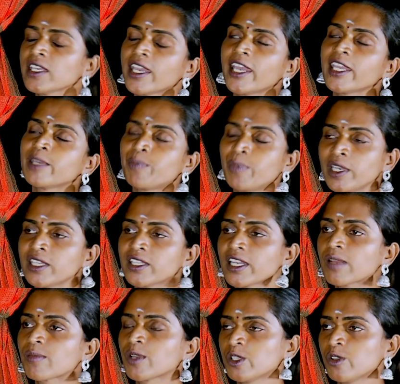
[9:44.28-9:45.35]
ஏன் இப்படி இருந்தால்
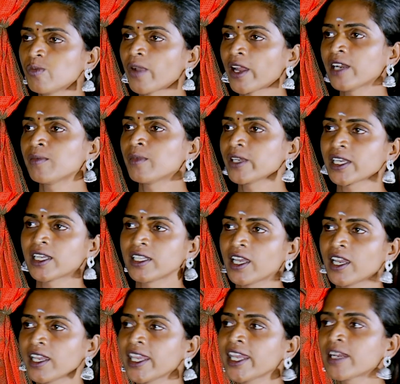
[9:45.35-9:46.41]
நம்ம எதுவும் பண்ண முடியாதா
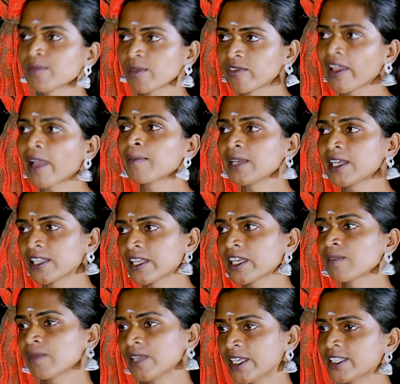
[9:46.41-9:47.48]
ஏன் நம்ம ஃபேமிலியில் தான்
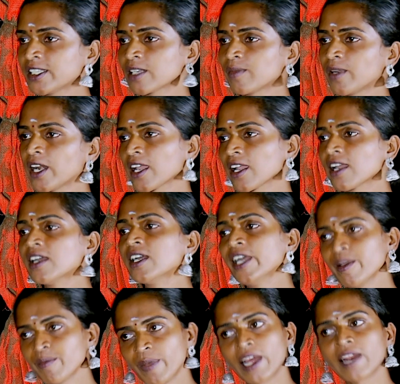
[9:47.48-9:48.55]
நம்மளை ஏற்றுக்க மாட்டாங்க
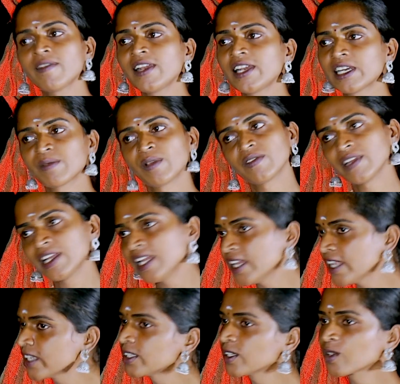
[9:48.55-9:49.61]
பரவாயில்ல நம்ம வெளியில
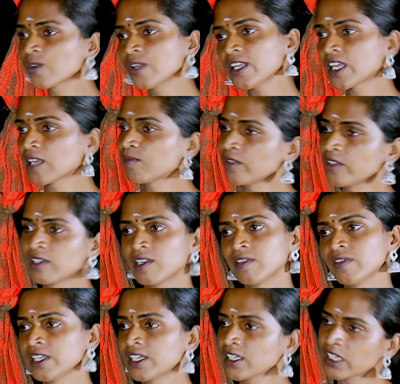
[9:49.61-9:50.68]
இருந்து கூட நம்ம
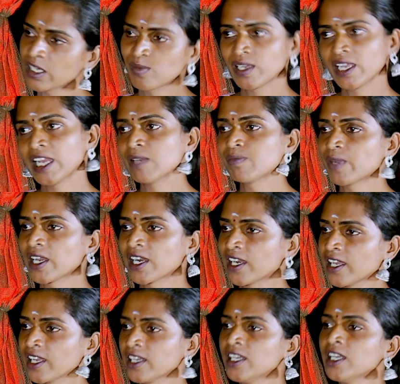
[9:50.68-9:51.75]
வீட்டுக்கு நம்ம ஹெல்ப்
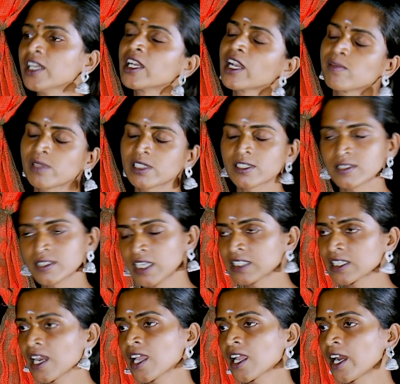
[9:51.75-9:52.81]
பண்ணலாம் நம்ம
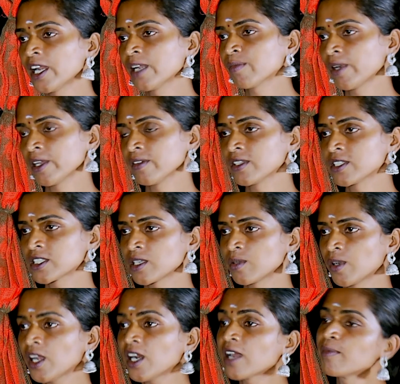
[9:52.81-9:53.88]
சிஸ்டர்ஸ்க்கெலாம் கல்யாணம் பண்ணி
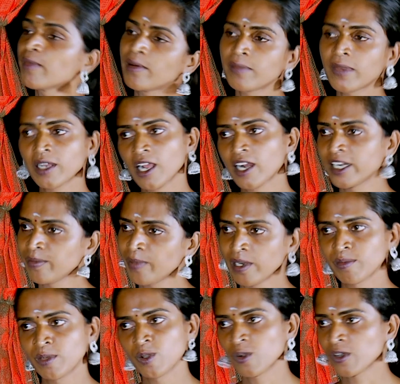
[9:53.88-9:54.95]
வச்சிட்டோம்னா நம்ம அம்மா கண்டிப்பாக
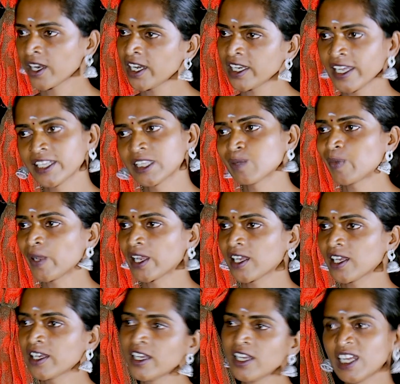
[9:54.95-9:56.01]
நம்மளை ஒரு நாள் ஏற்றுப்பாங்க
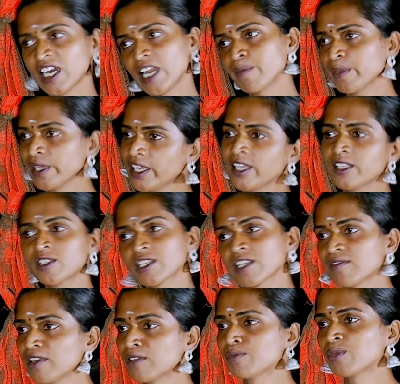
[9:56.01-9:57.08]
நம்ம ஏற்றுக்க
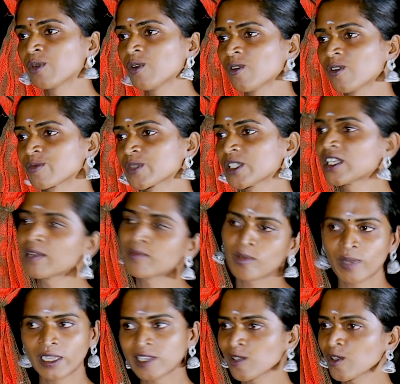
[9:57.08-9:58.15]
வைப்போம் நம்ம
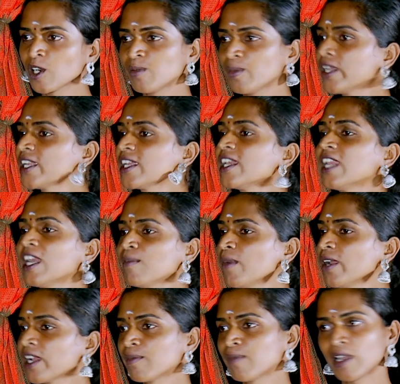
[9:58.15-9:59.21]
மற்றவங்கள மாதிரி
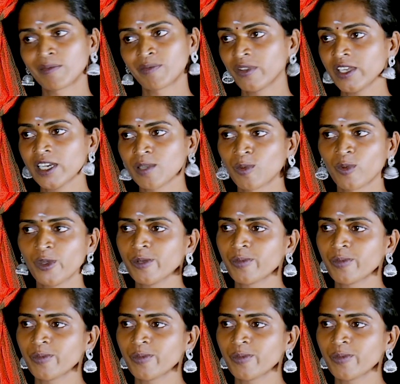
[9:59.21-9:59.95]
இல்லாமல் நம்ம அப்பயே நான் முடிவு